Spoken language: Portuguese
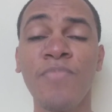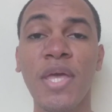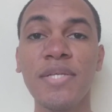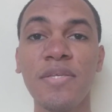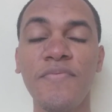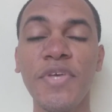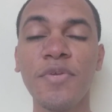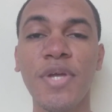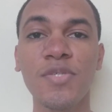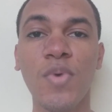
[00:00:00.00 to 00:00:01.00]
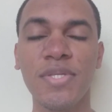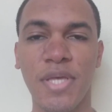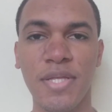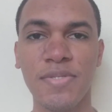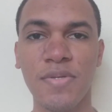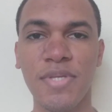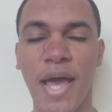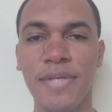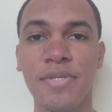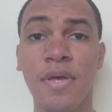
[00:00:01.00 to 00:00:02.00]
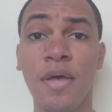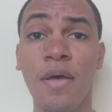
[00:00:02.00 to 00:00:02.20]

esse vídeo nas suas redes sociais.